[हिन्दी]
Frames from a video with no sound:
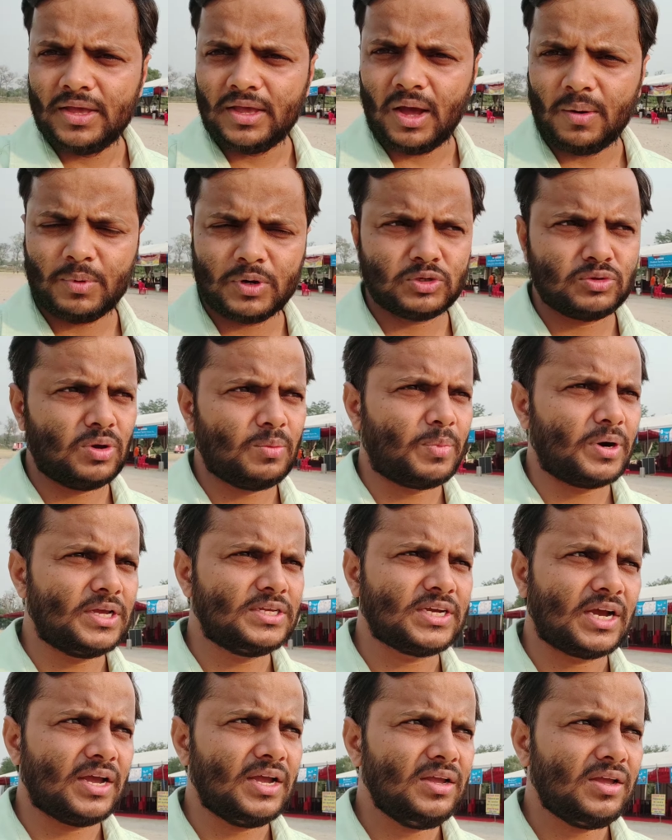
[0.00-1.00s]
यहाँ पर जो है बड़ी
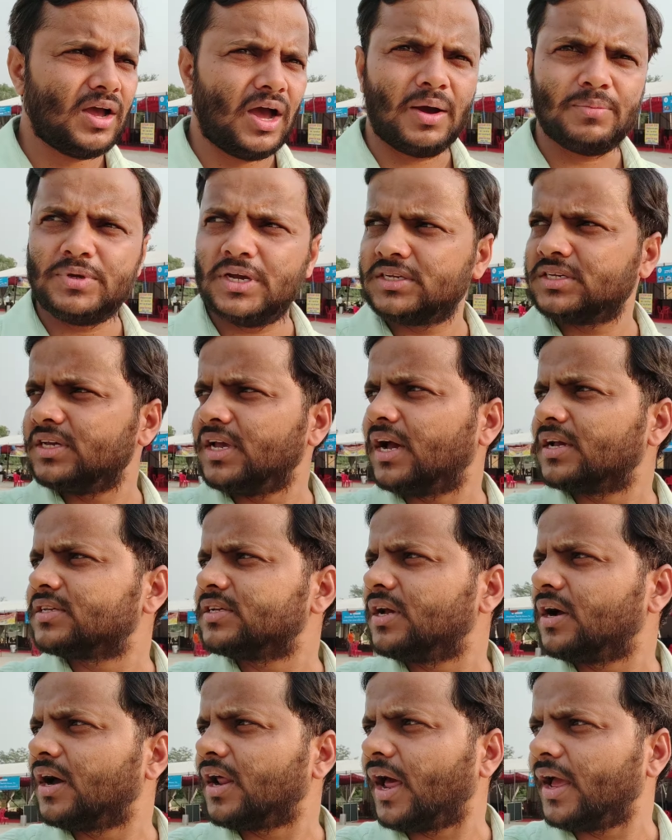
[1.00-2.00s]
जगह है आप जैसे यहाँ
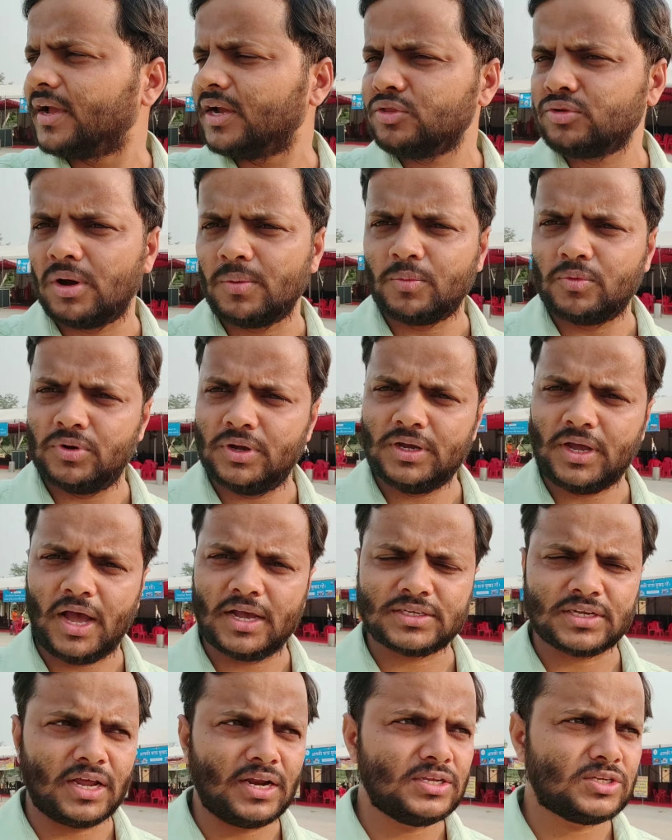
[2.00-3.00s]
से अगर आएंगे तो आपको
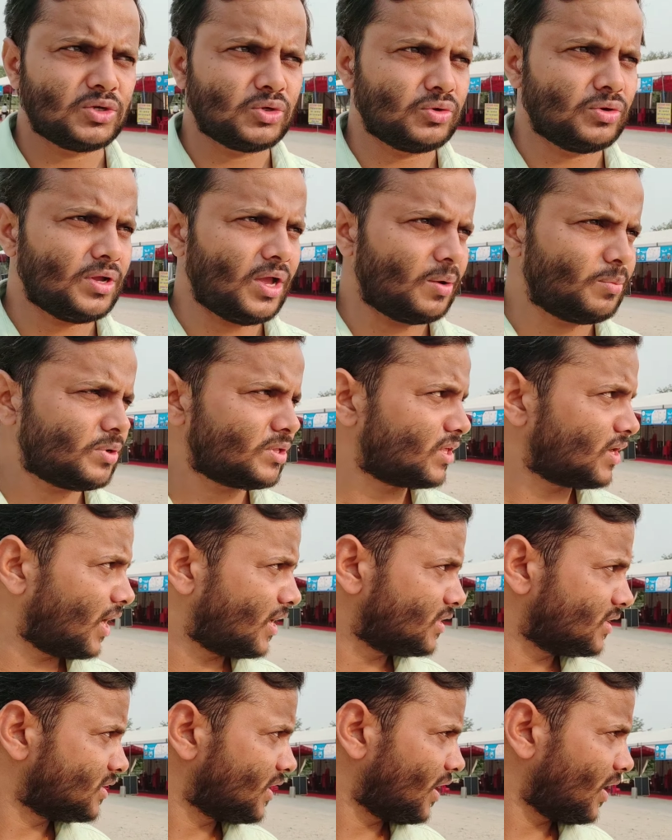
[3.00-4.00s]
आसानी से जो है यहाँ पर
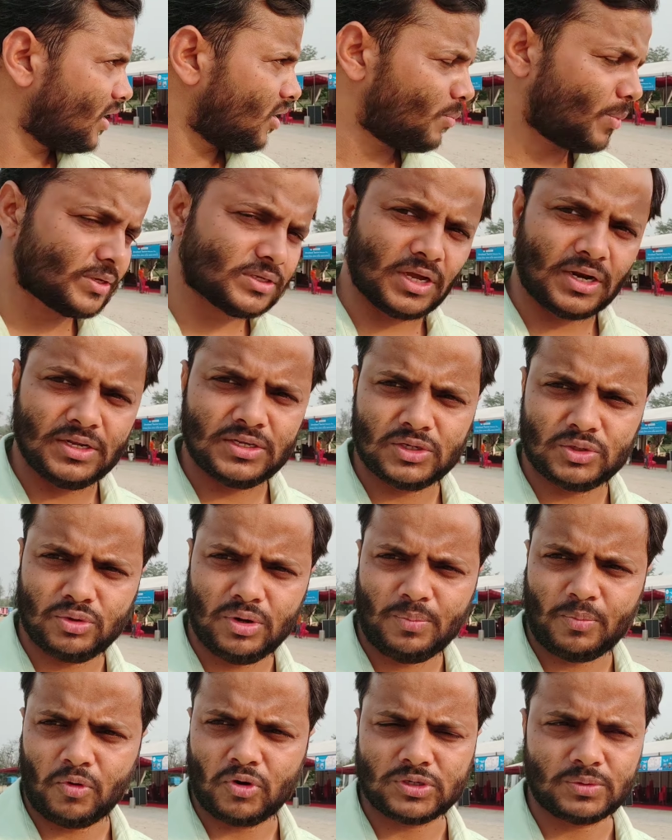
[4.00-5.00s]
दिखाई दे जाएगा आप आसानी से जो
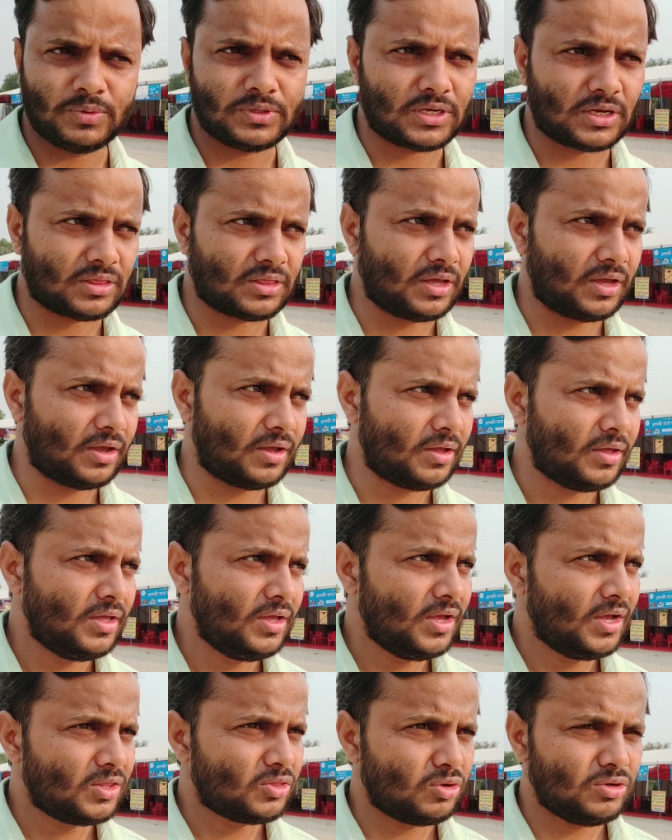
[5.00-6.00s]
है पहुँच भी सकते हैं
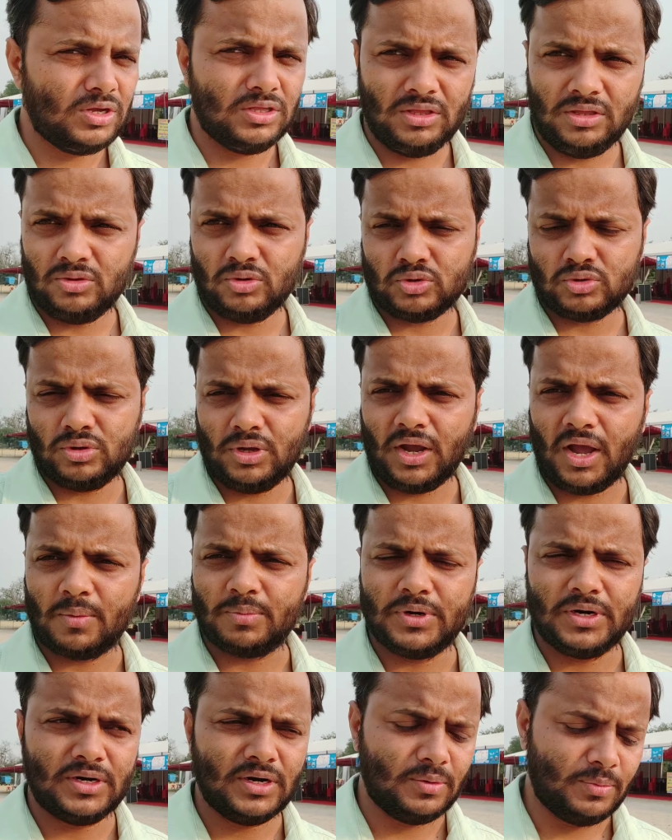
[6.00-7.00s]
तो ये थी दोस्तों एक
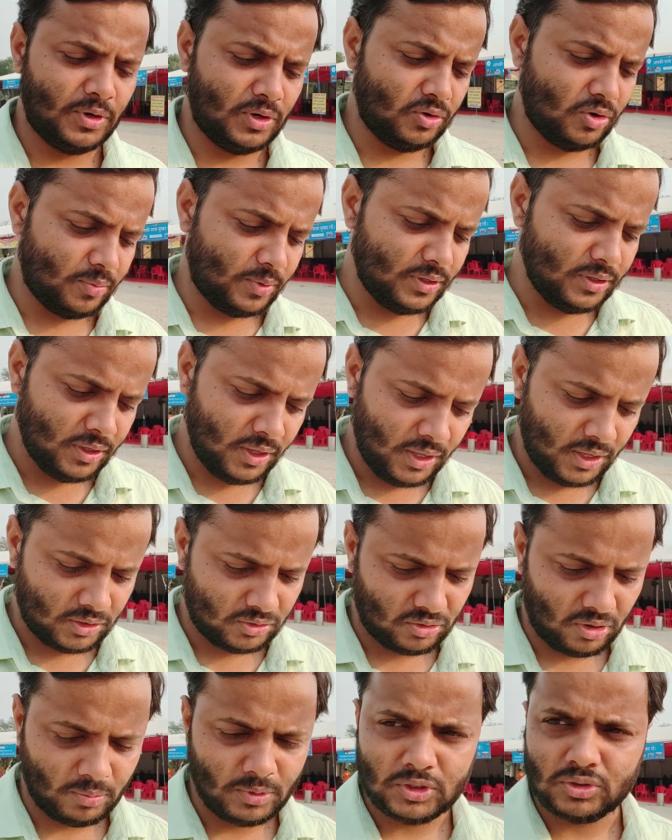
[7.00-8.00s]
अपडेटेड वीडियो भाई
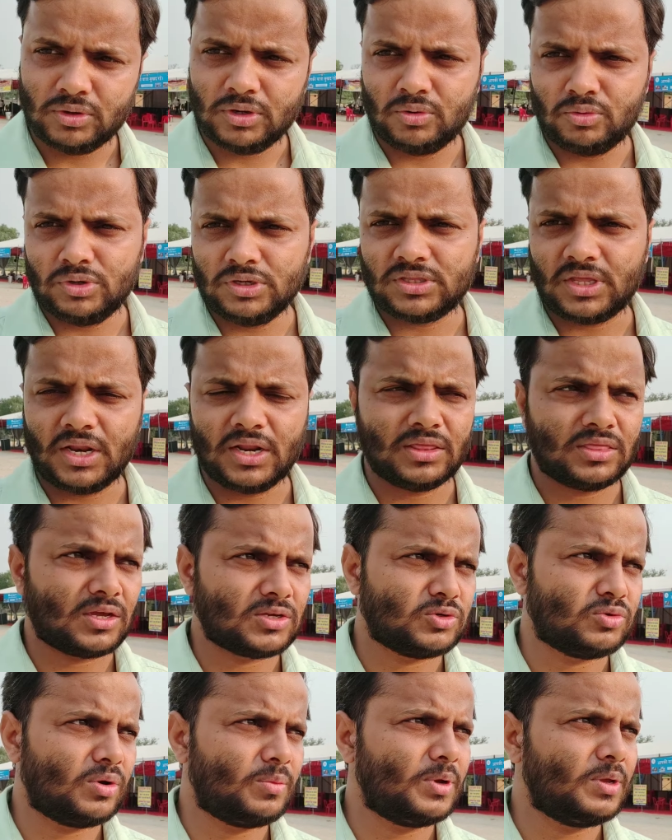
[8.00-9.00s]
तो अभी जो है उन्नीस तारीख तक
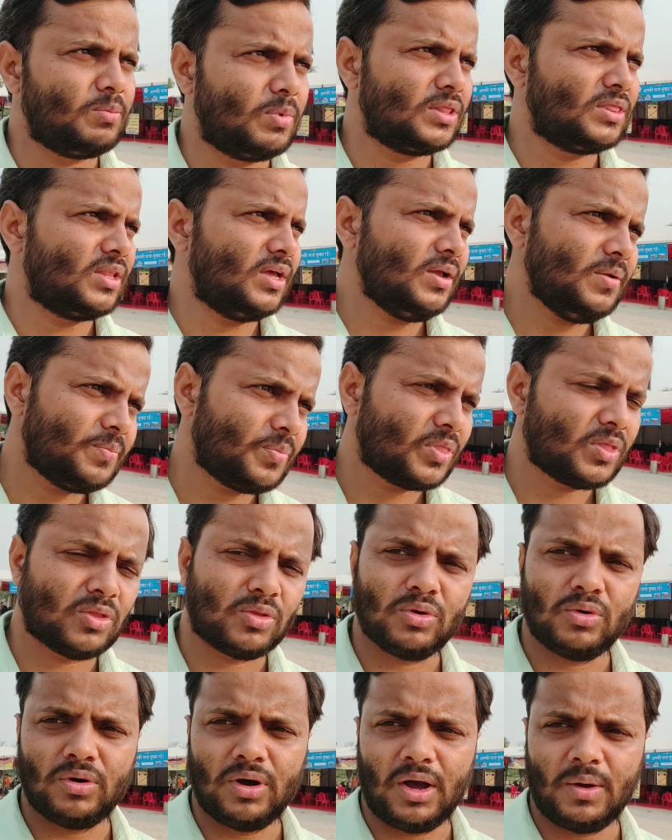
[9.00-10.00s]
जो है भाई बंद है
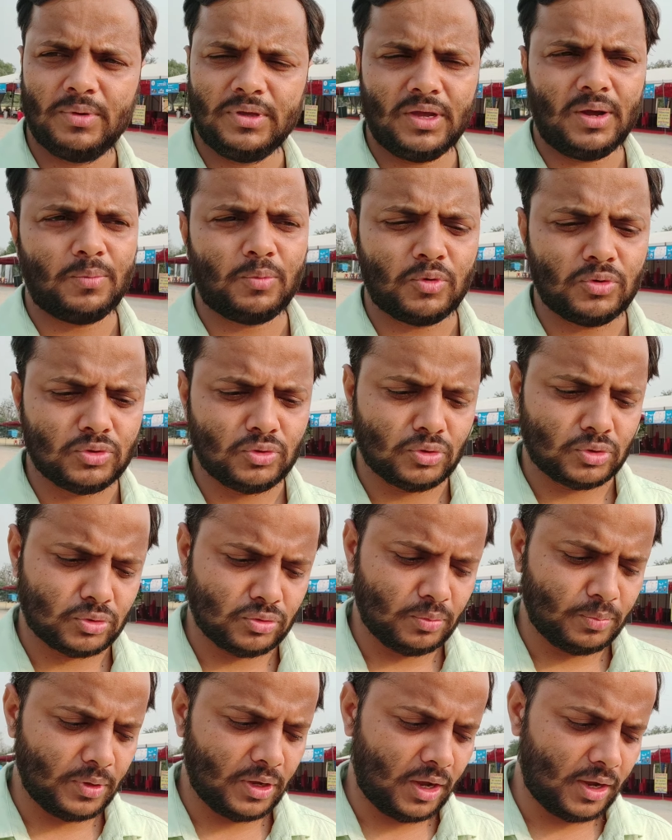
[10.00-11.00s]
तो अभी आपको
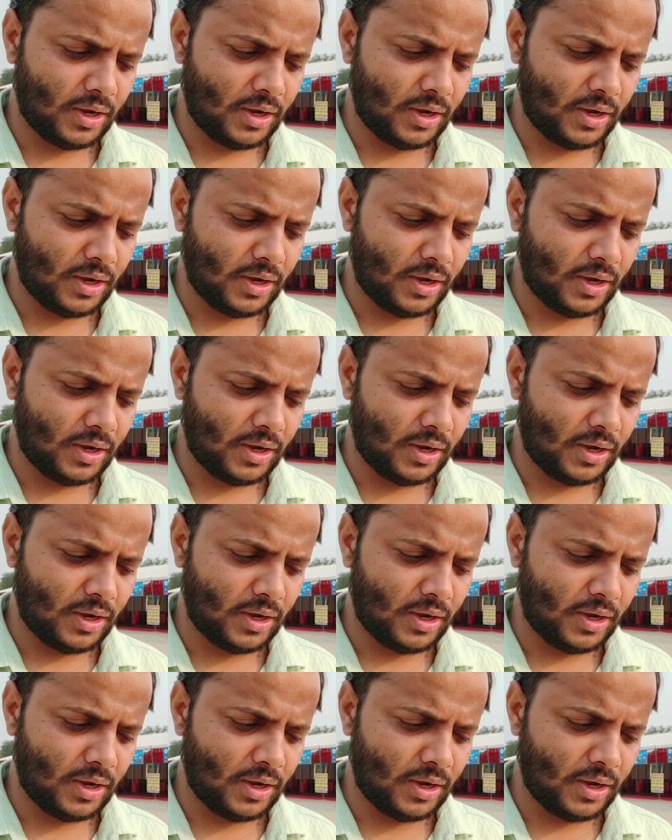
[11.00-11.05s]
दोस्तों